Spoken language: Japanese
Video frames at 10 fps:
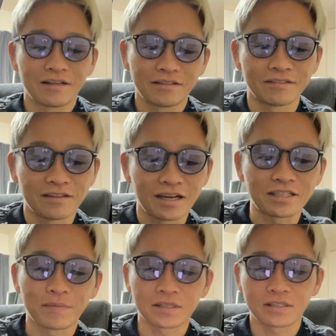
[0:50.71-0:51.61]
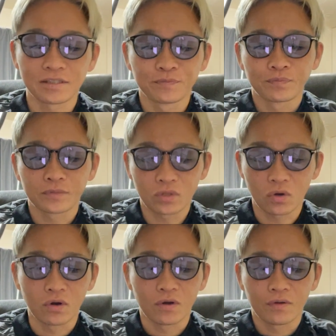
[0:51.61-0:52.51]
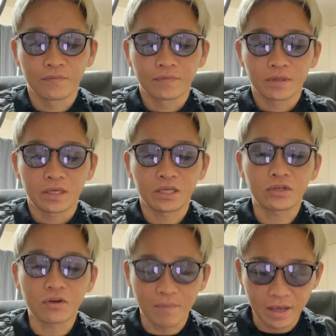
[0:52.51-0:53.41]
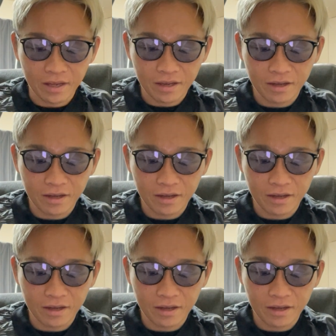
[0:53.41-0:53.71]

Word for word: うん、話します。うんと、1個目。